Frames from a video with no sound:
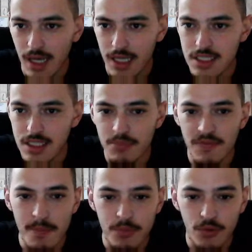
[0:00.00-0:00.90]
A gente sempre
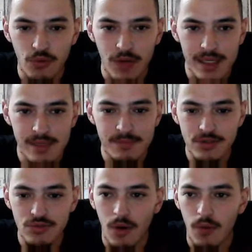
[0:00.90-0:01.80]
vai procurar aqui,
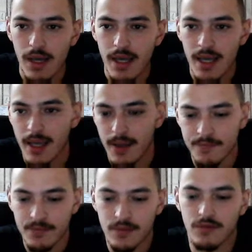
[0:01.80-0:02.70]
pessoal,
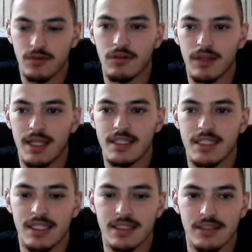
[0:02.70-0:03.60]
é... Vou dar um delete
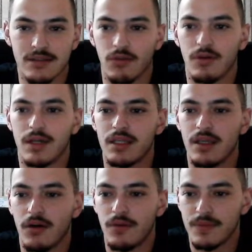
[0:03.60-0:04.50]
aqui nessas logos aqui,
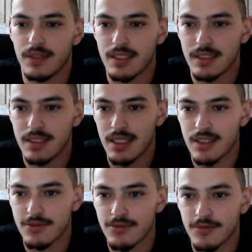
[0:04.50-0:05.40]
ó, nesse
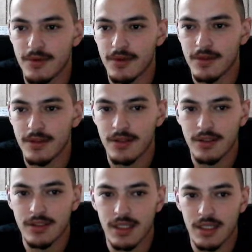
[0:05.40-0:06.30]
texto.
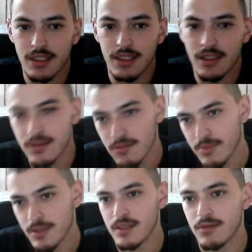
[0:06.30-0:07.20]
Acho que é aqui.
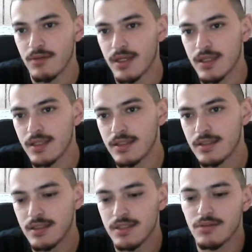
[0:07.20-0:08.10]
Opa, não é.
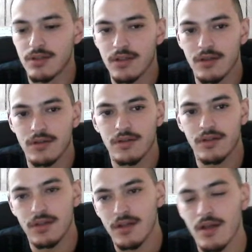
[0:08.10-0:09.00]
Esse texto aqui, ó.
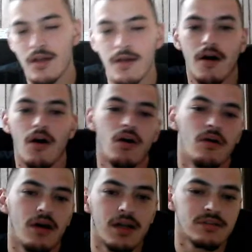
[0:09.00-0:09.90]
Ó,
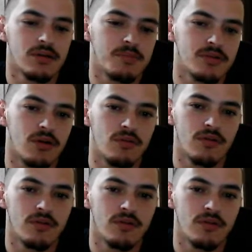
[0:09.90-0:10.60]
olha só, pessoal.